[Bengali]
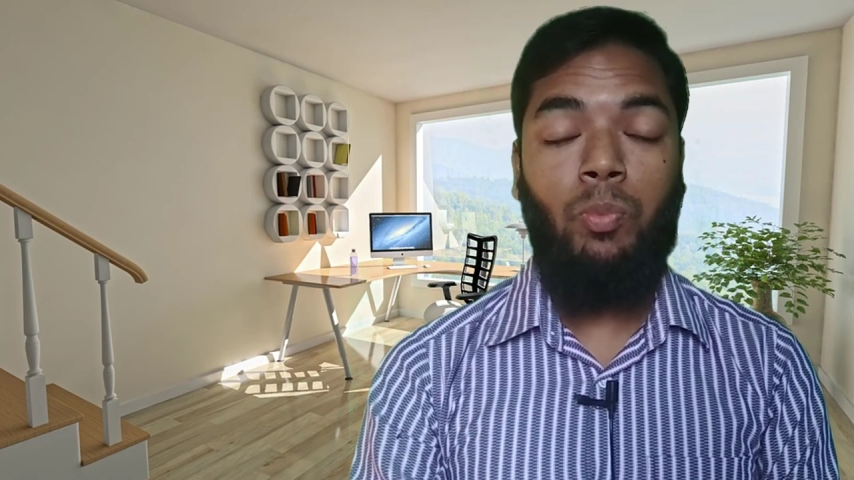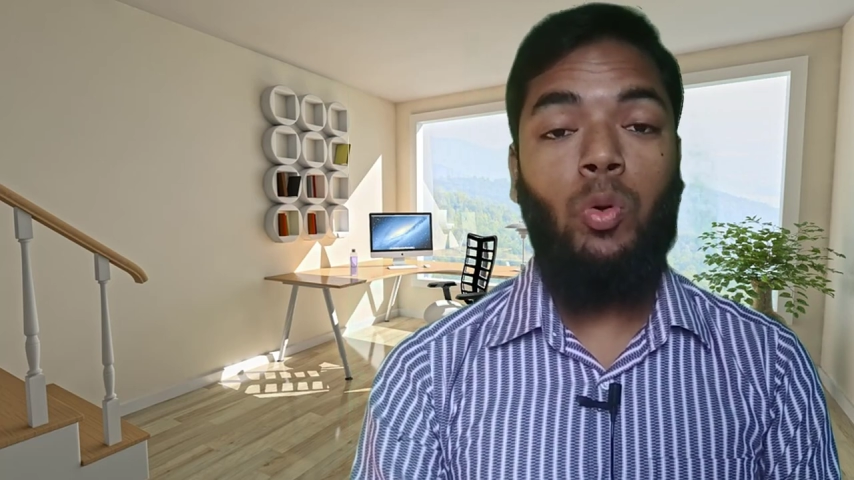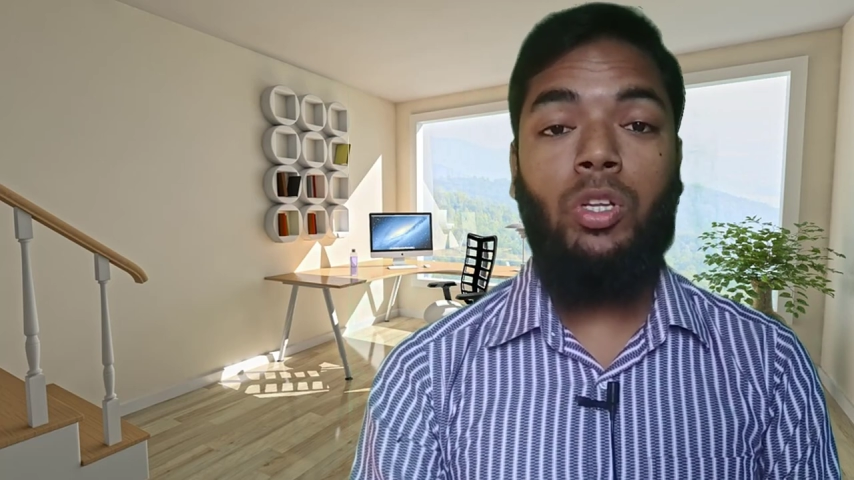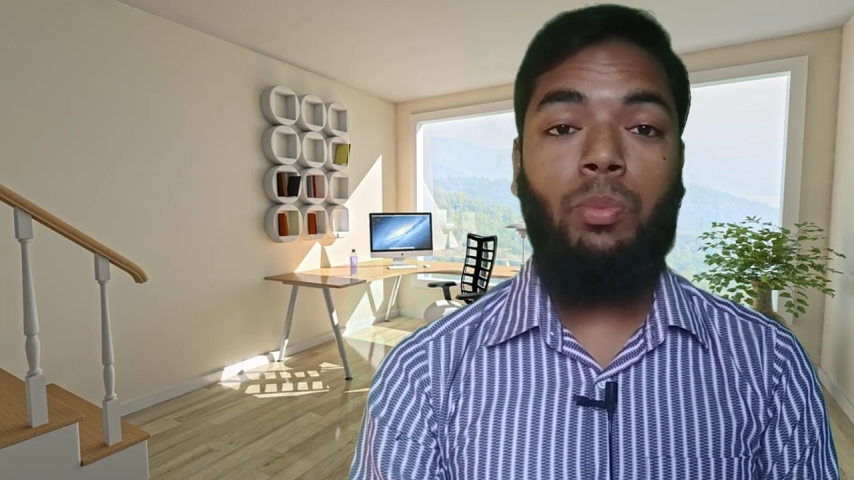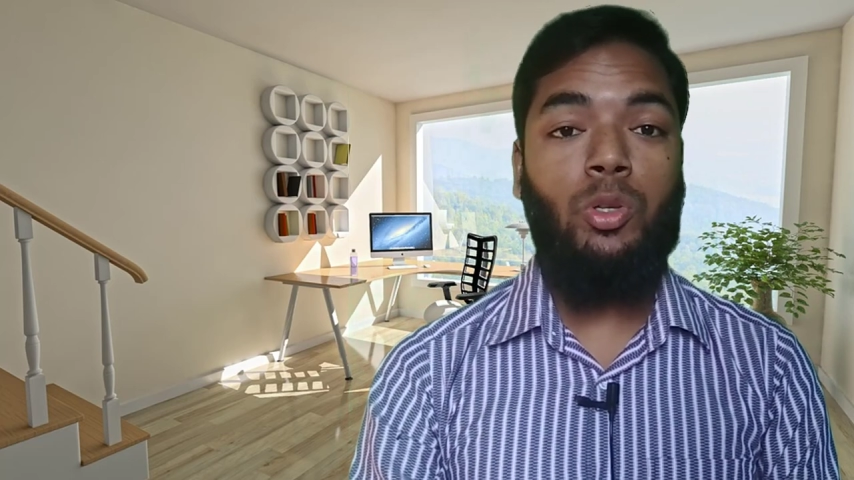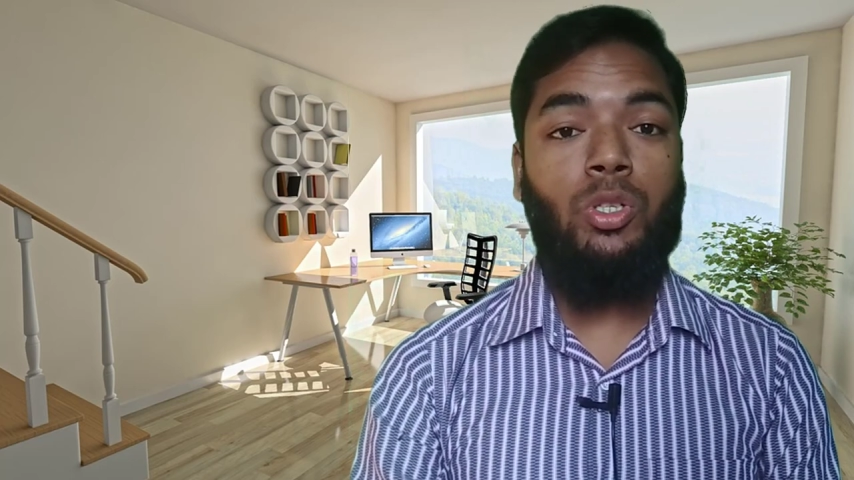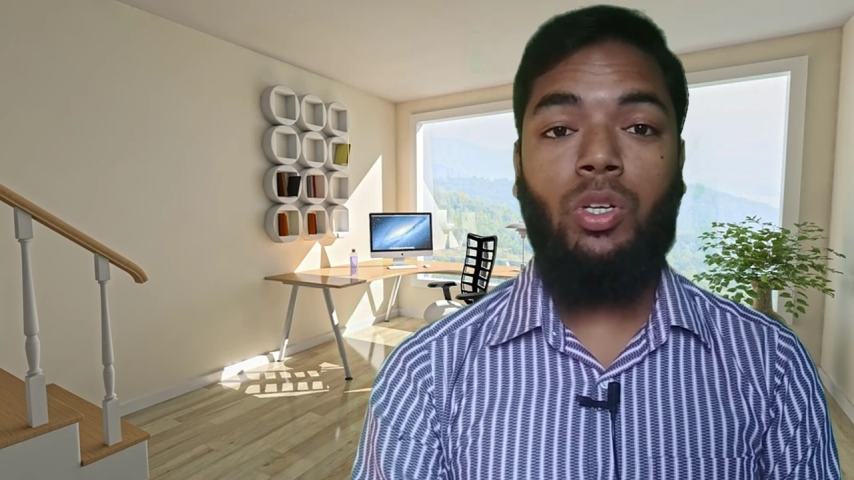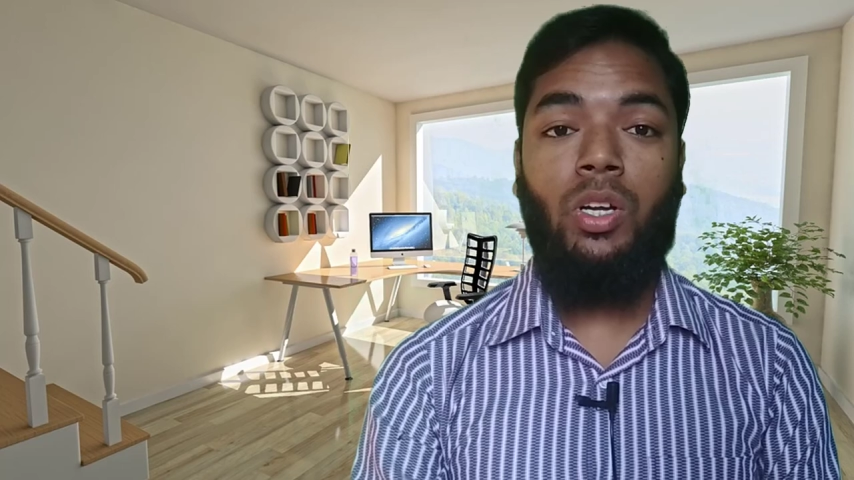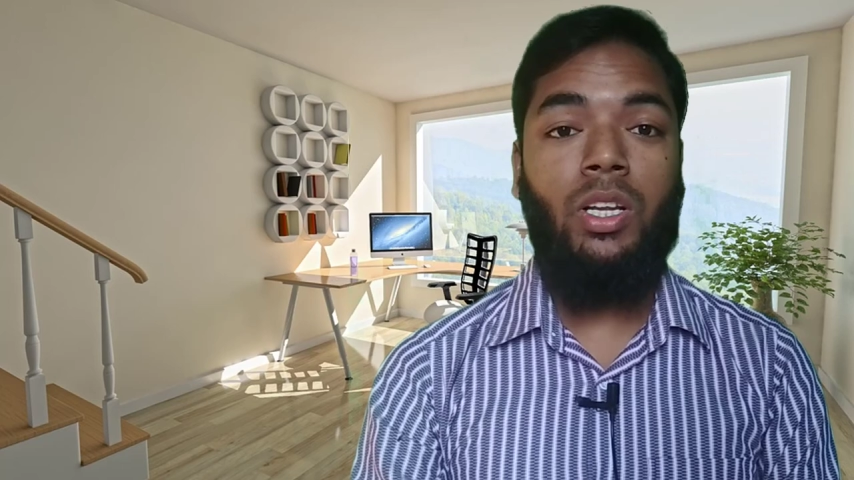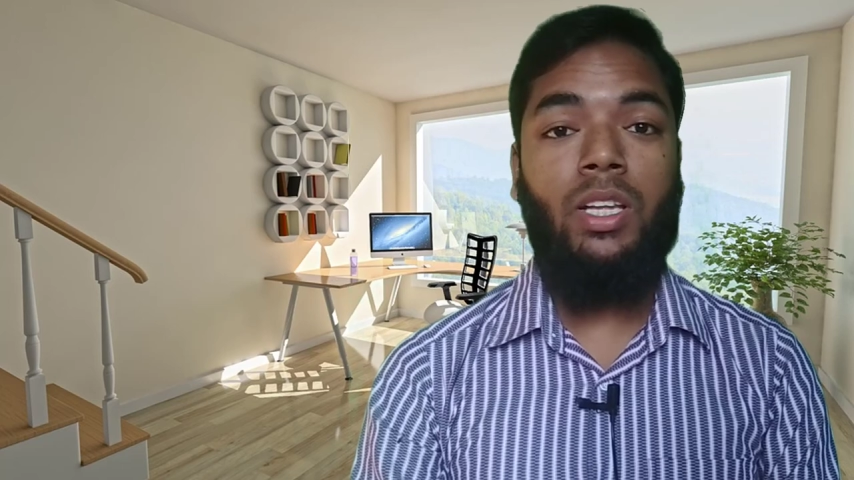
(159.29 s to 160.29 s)
ঘুরতে পছন্দ
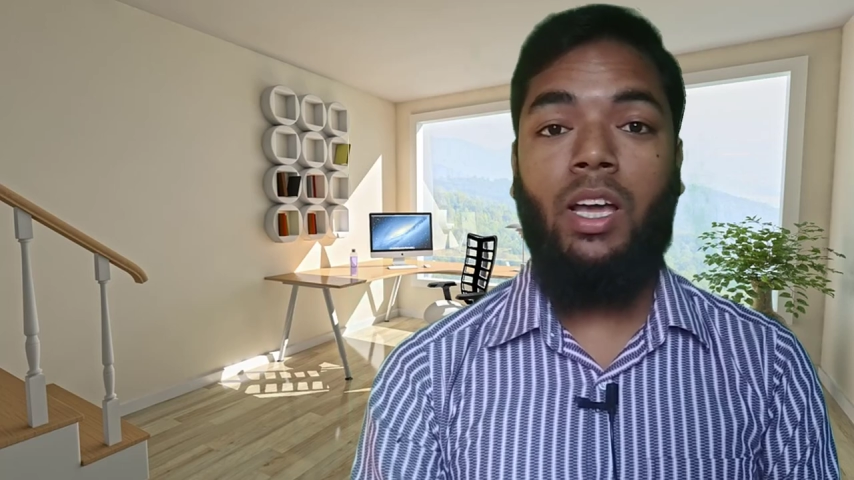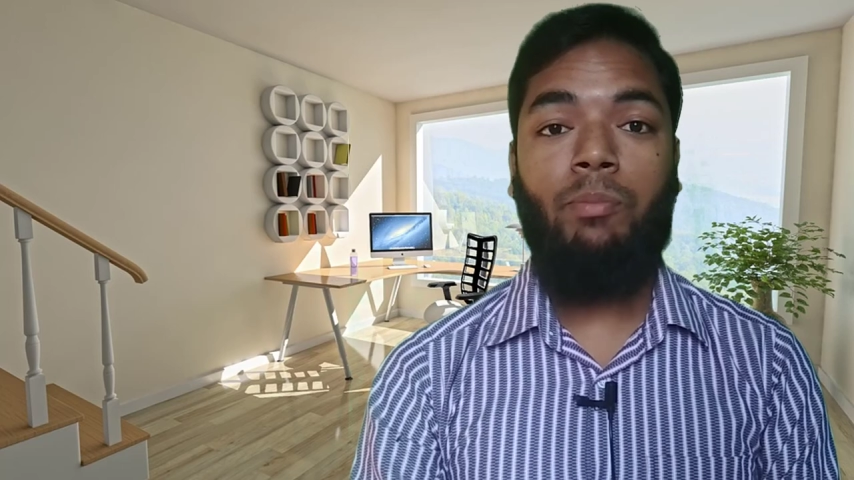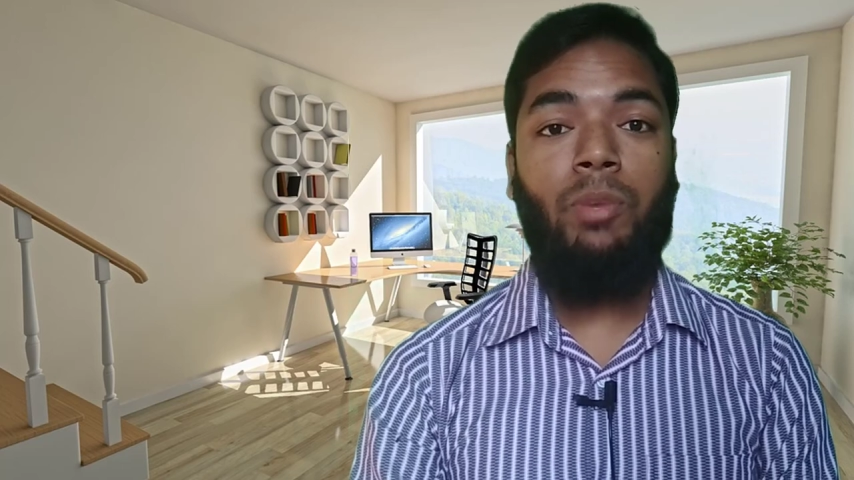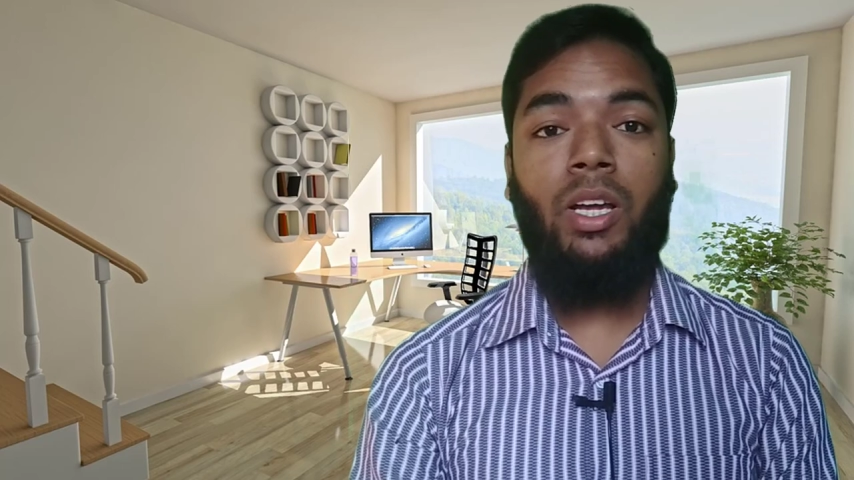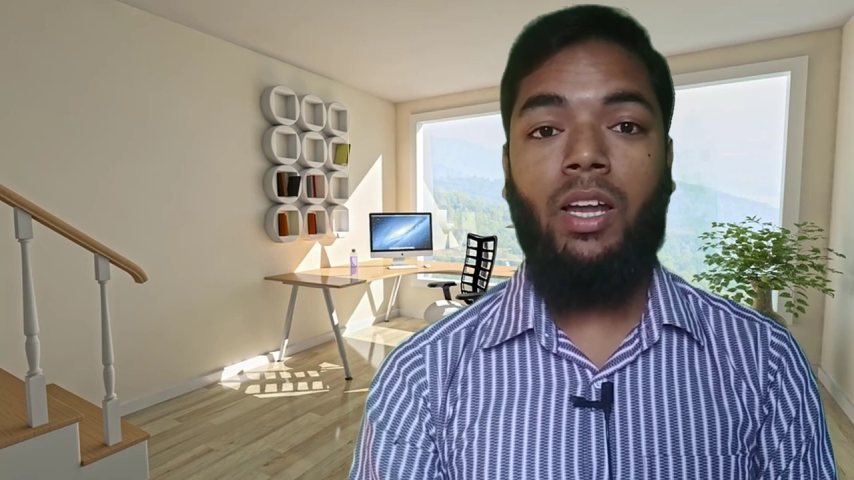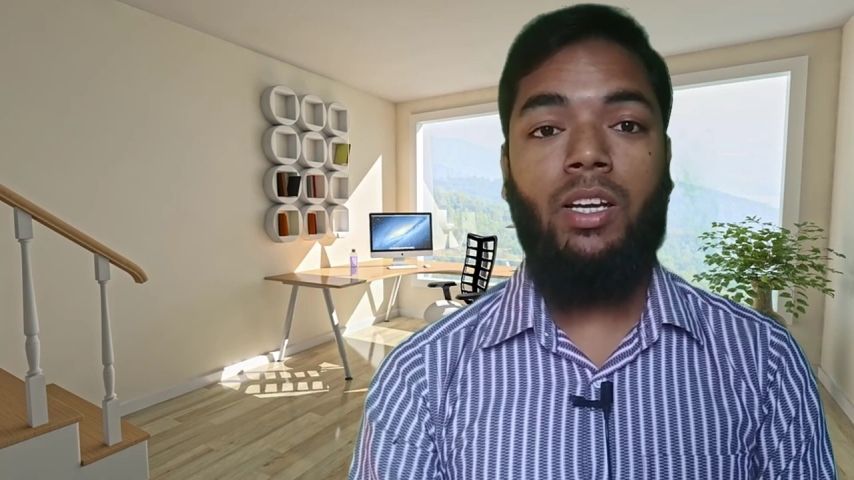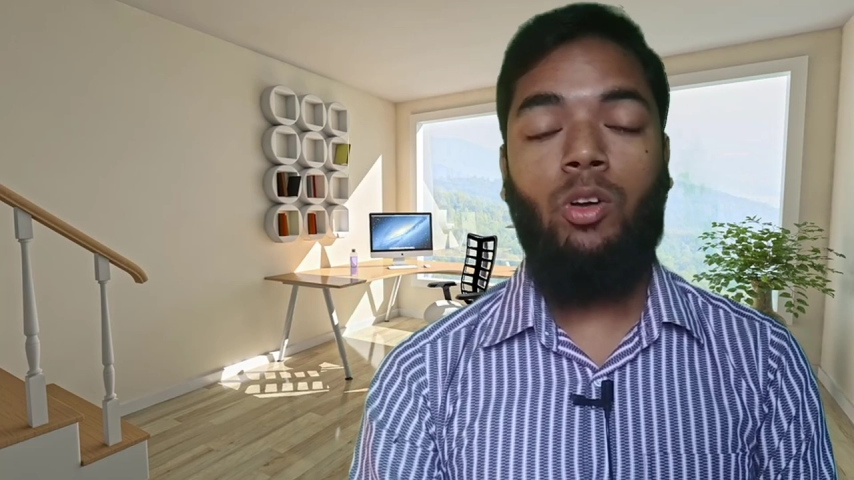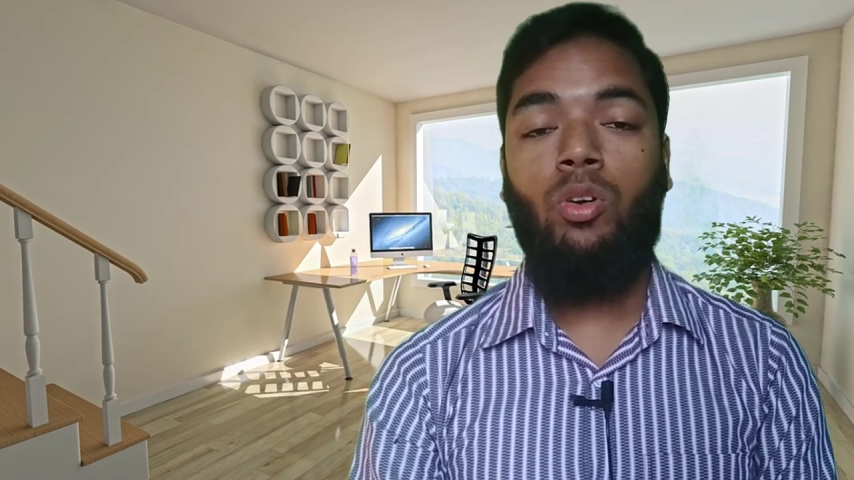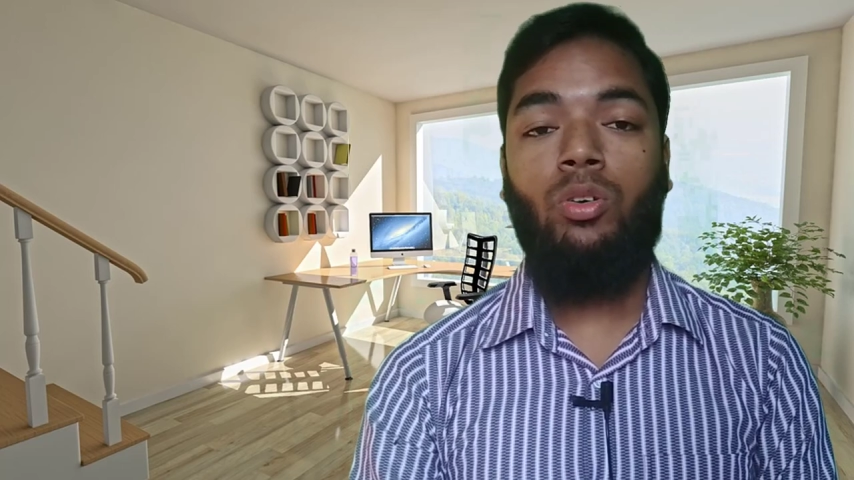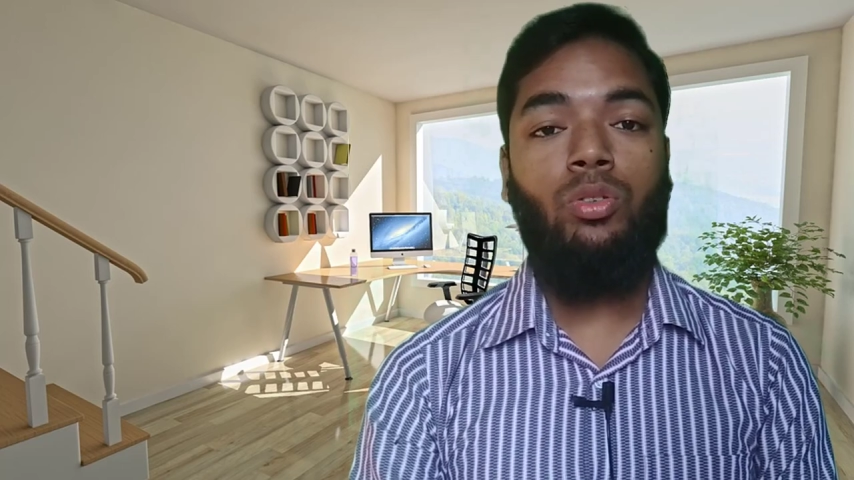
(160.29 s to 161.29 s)
করেন তাই আপনাকে আর এগুলো